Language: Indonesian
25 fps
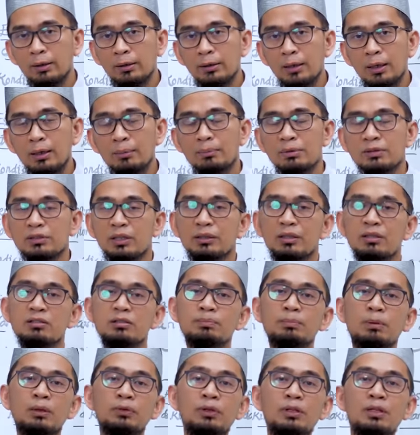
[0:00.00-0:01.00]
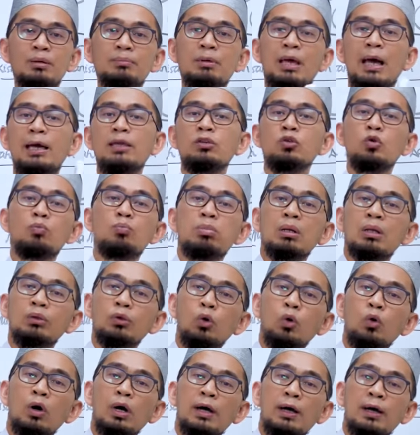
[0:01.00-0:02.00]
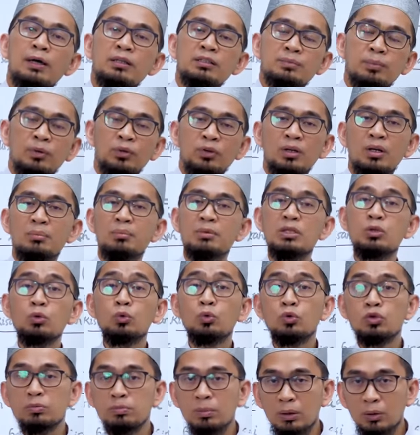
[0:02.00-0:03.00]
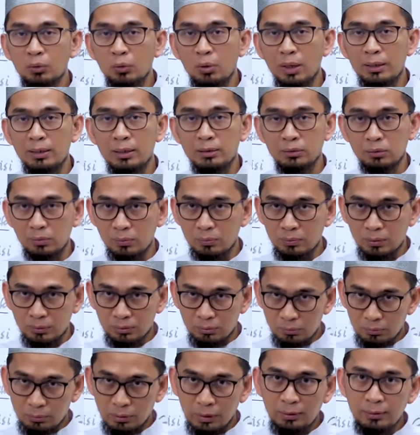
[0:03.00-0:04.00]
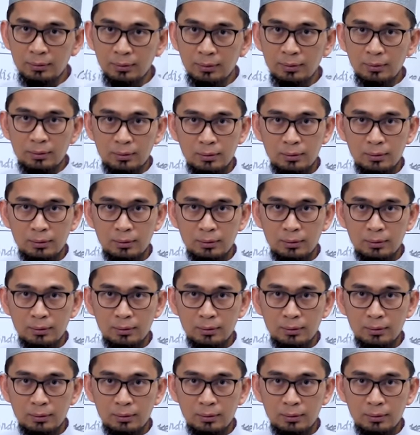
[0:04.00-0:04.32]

ya misalnya seperti Nabi Ayub berdoa seperti Nabi Yunus berdoa dan turunan-turunan